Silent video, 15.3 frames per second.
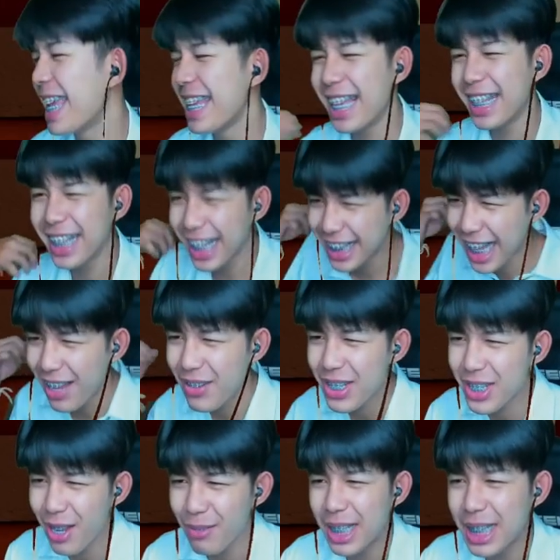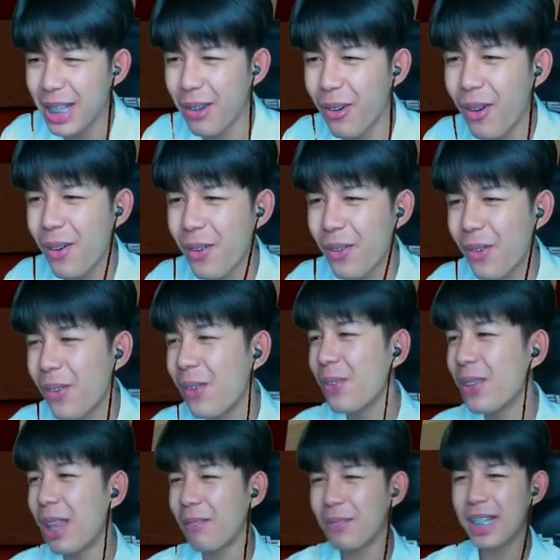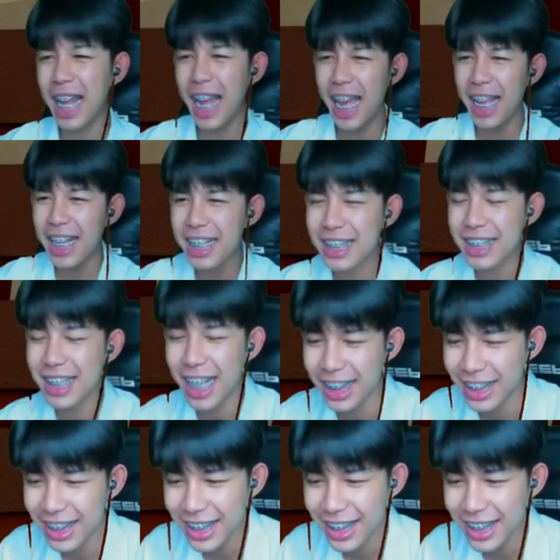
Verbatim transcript: เด็กไทยมันชอบเล่นแต่ของโกงกูรับไม่ได้สัตว์